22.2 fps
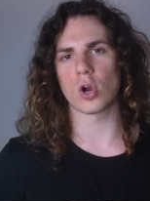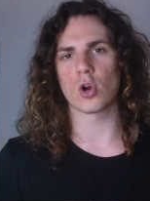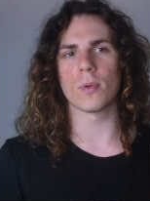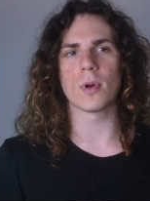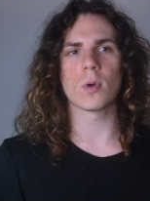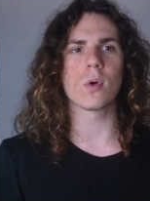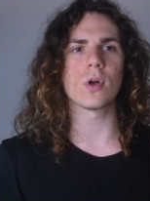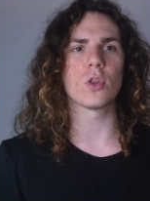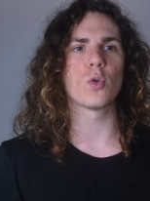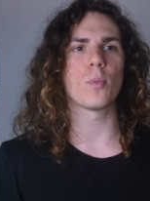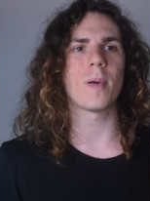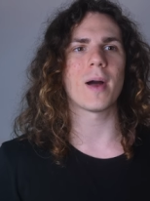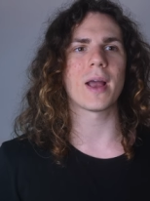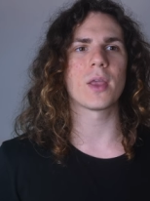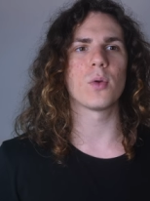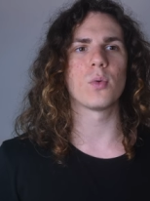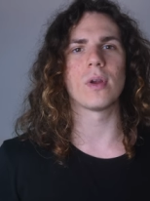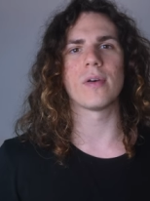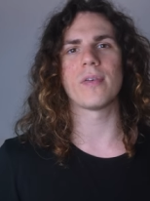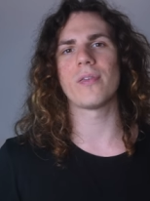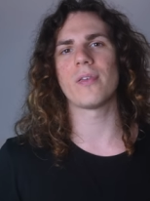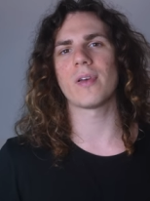è come quando paghi
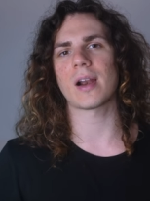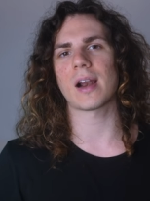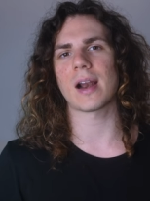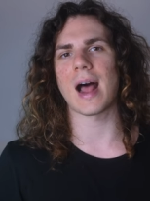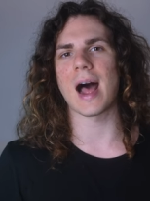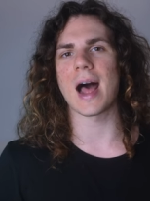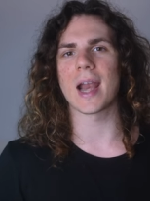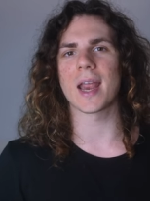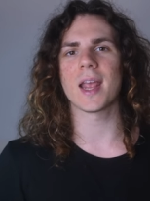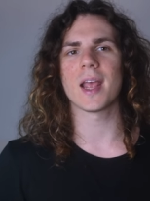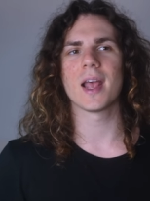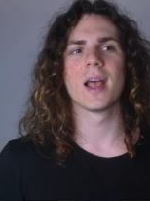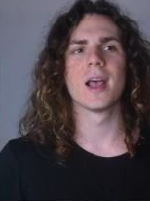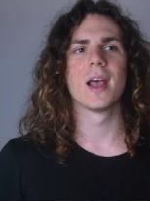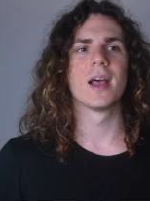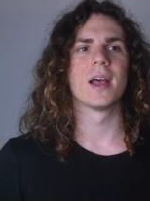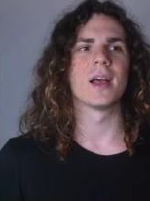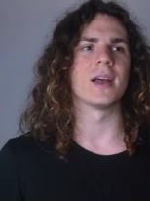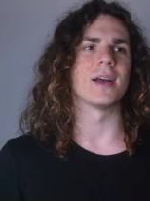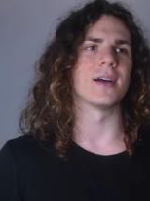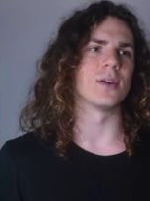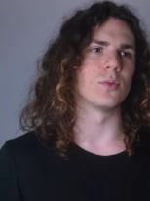una Ferrari
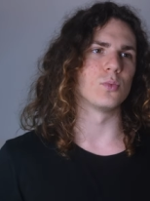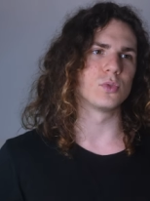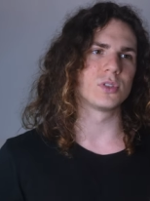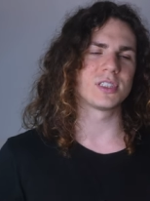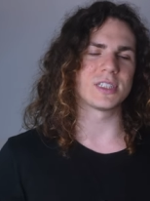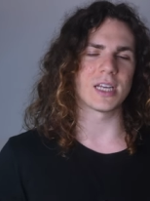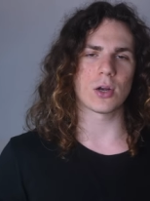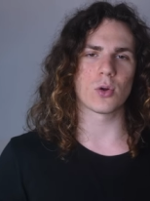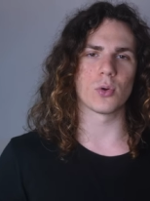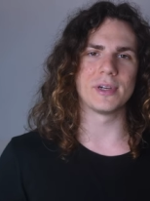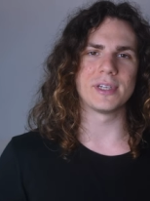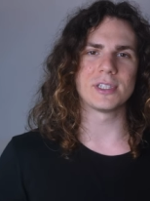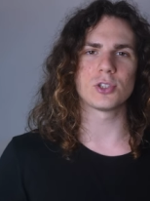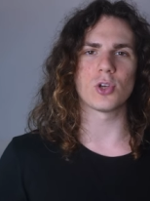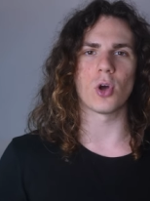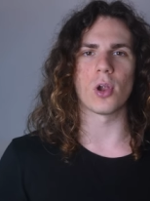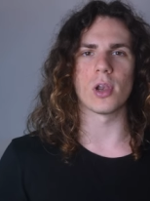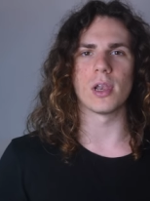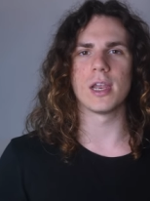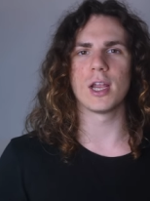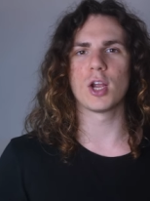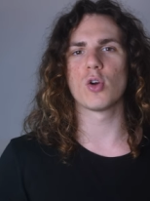eh, un sacco di
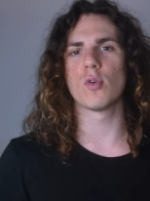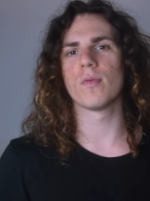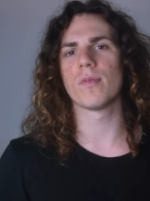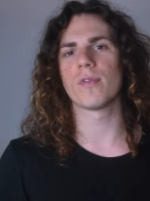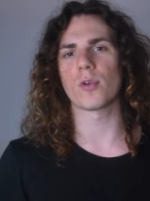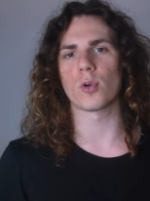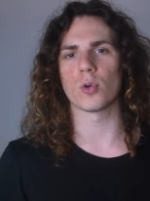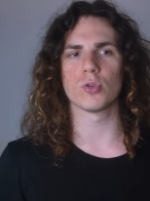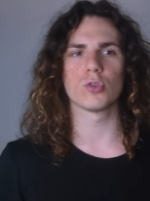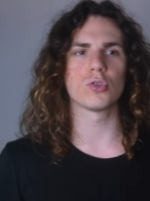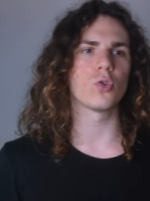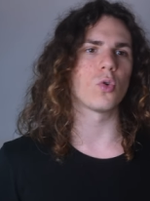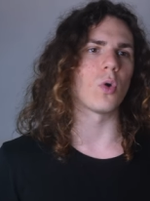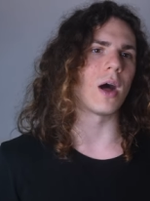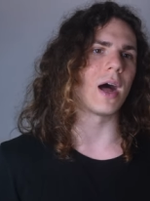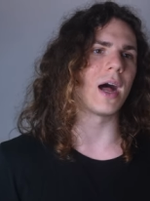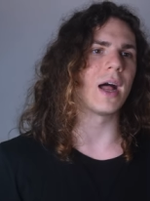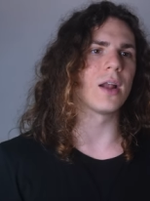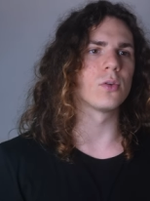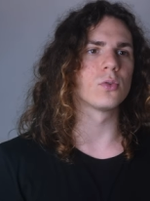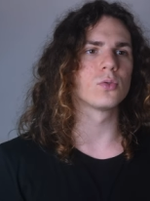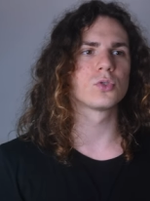soldi confronto
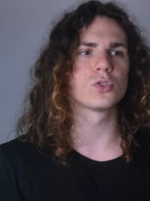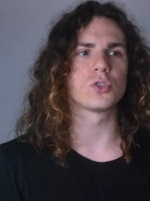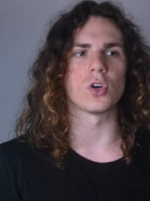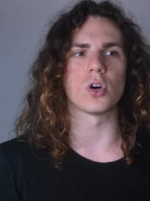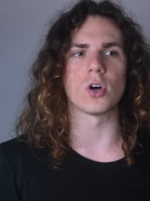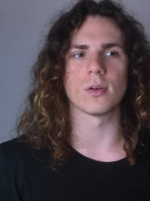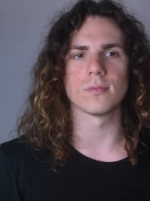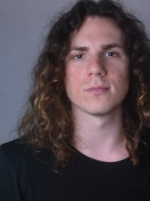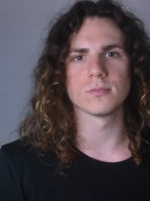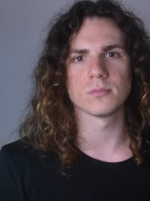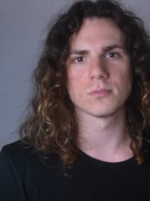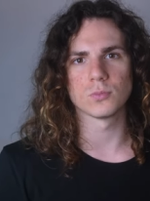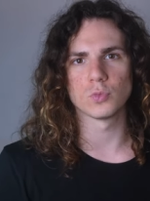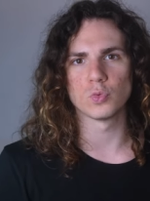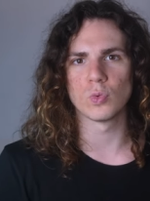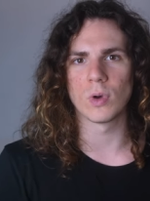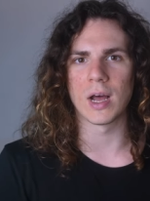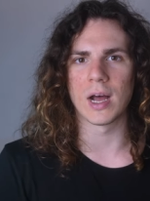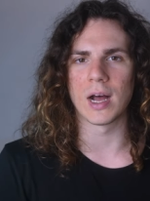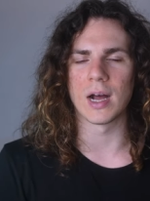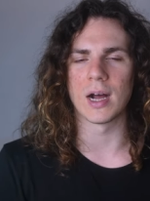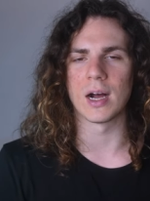a non so
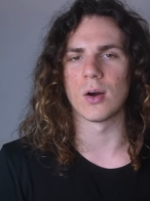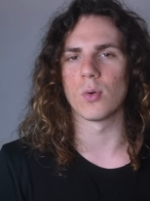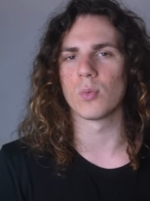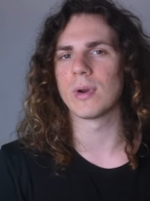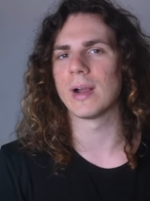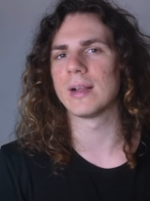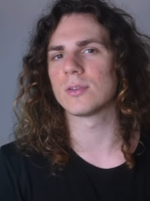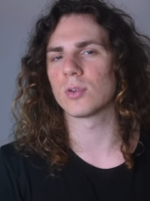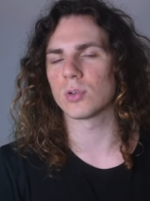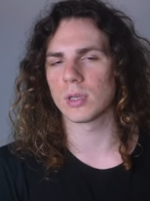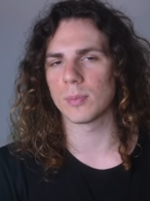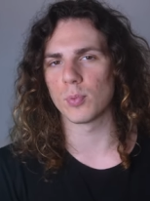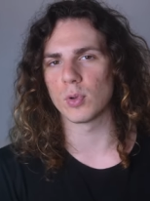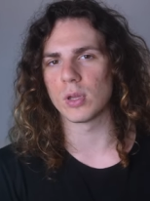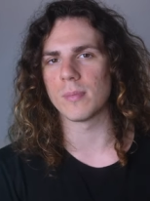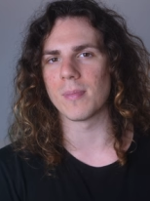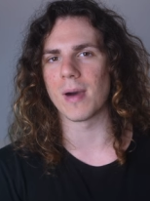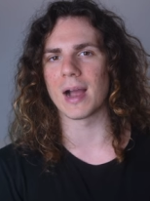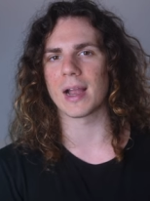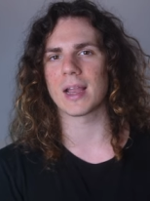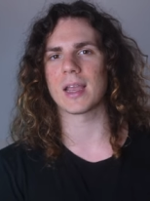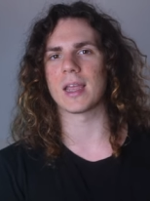una, un altro tipo di
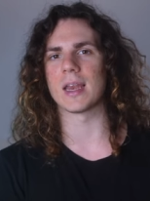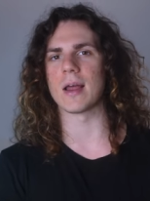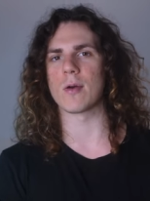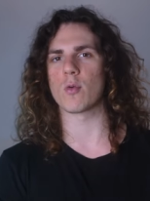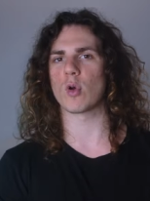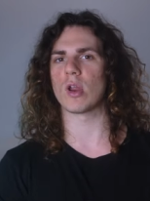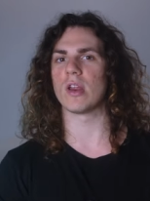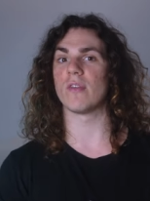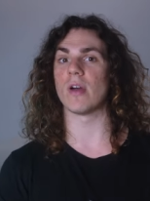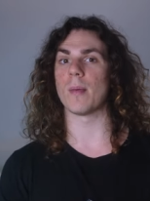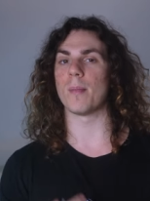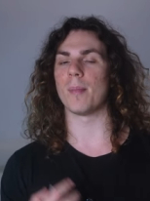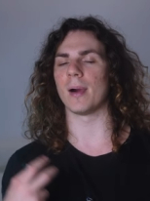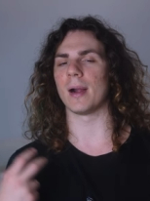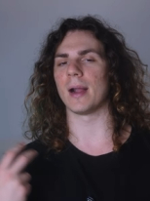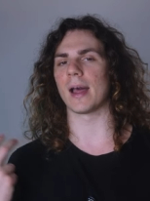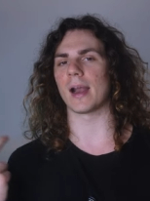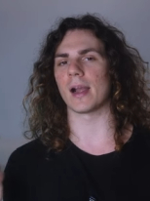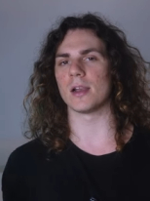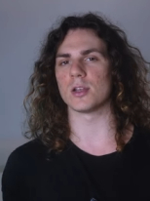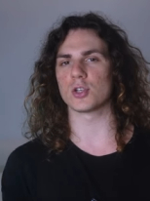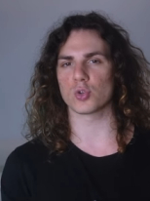macchina, quindi vai a
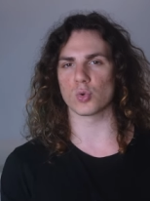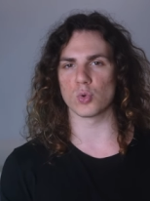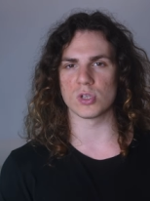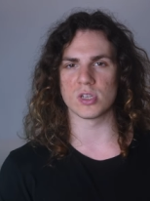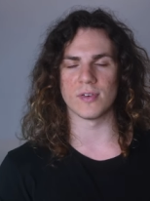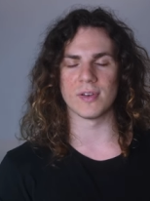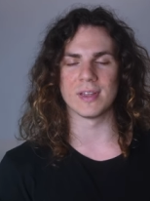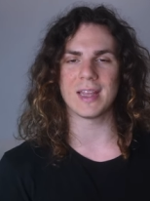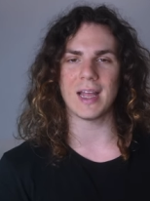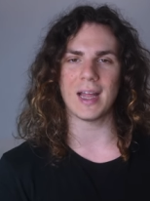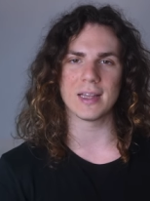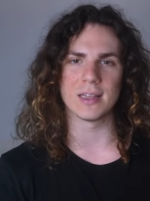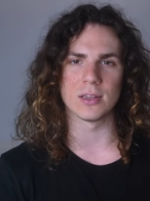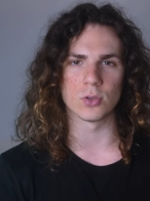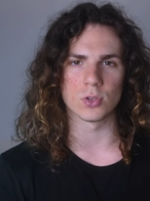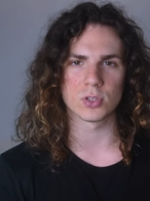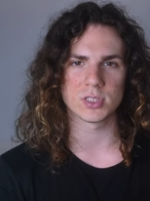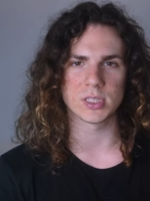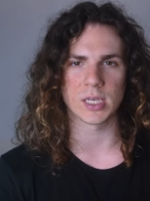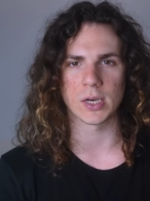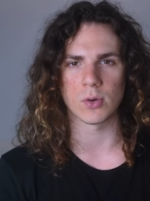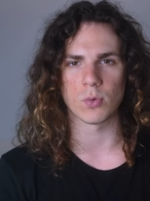pagare l'esclusività di
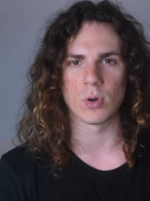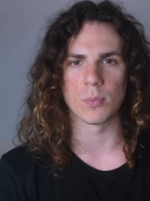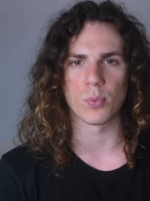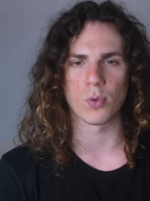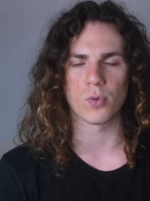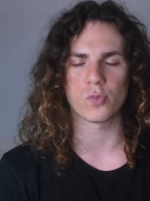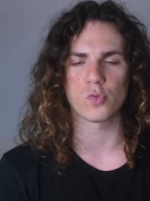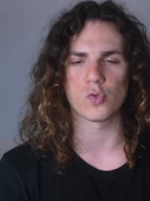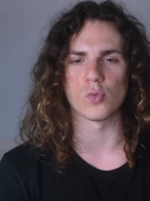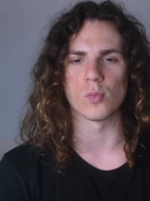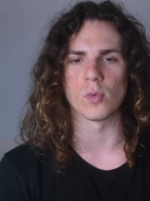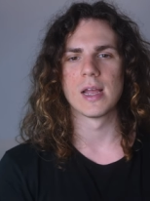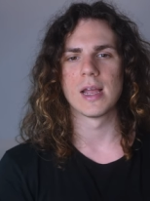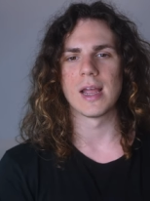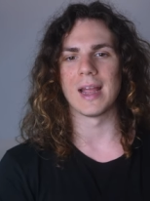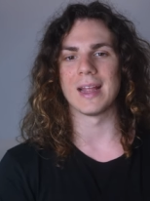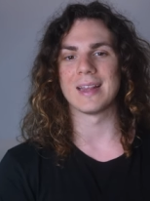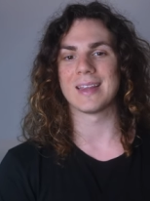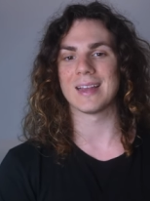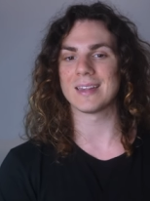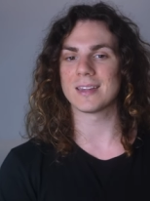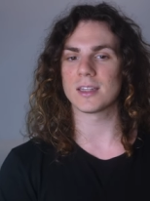indossare quel profumo.
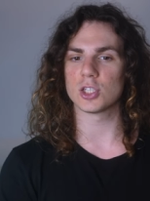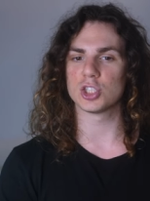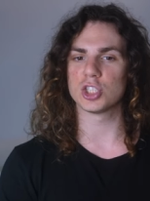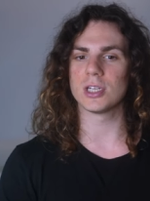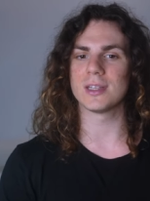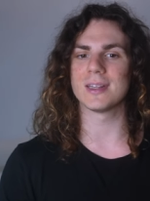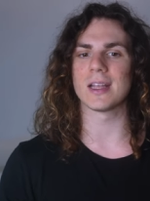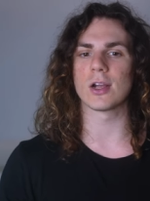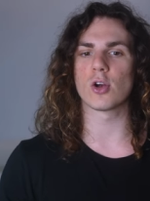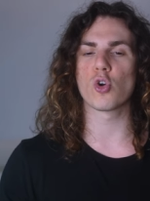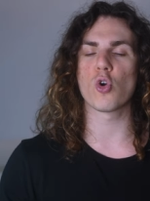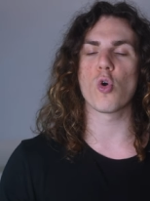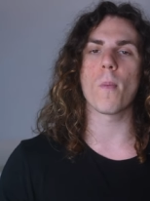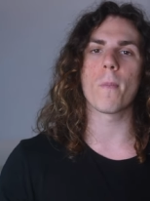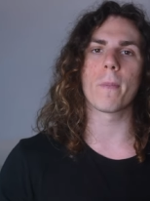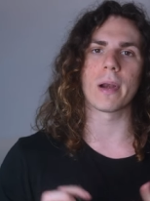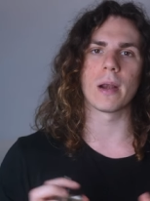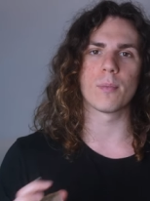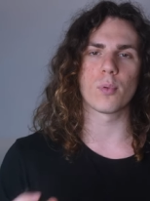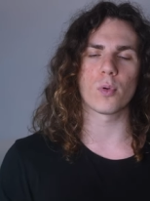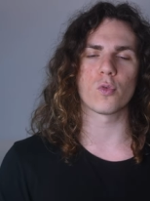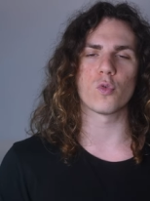E tanta gente
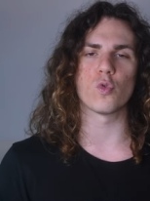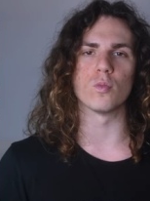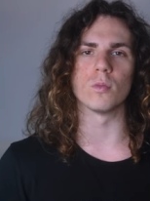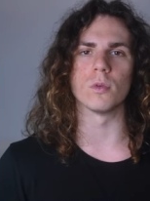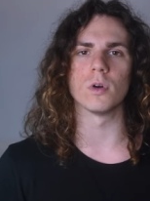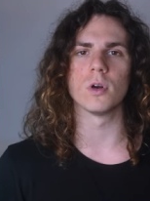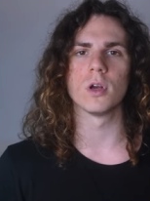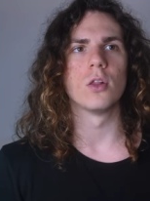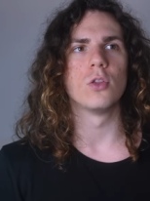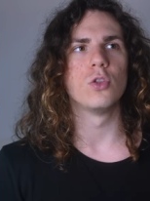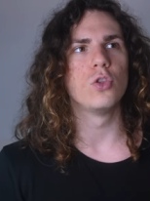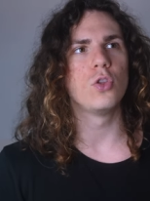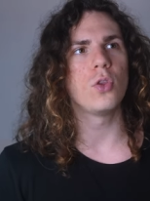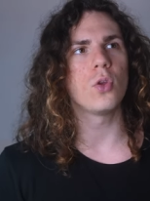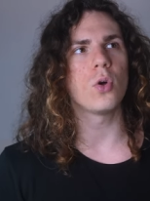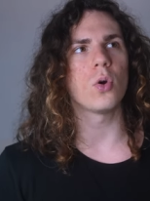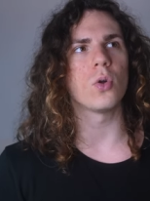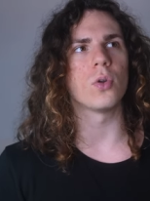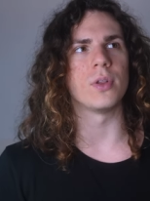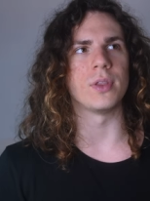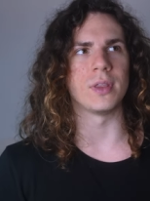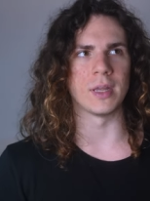compra il profumo
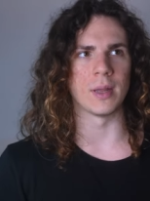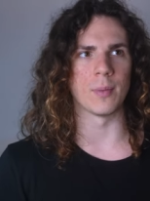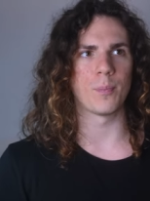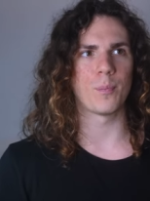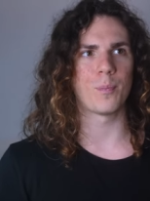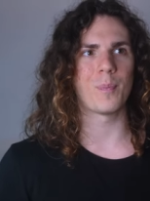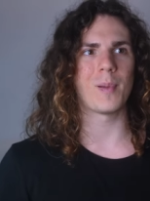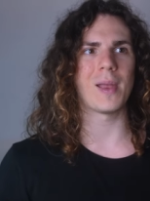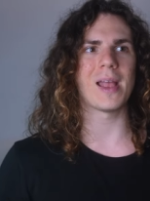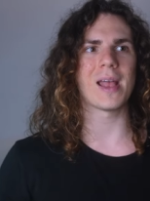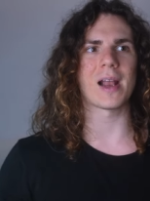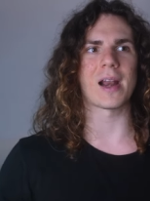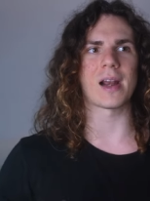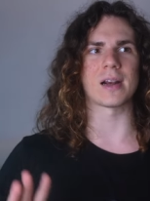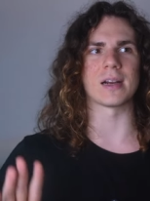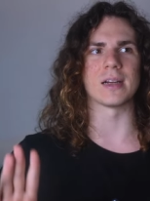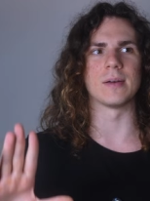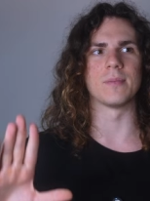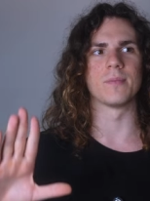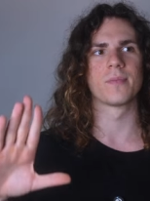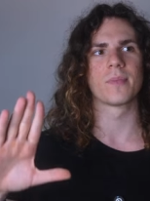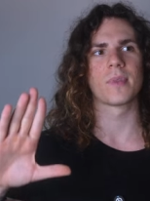non
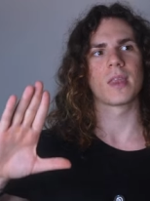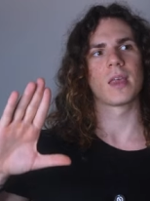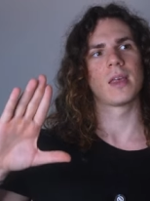per...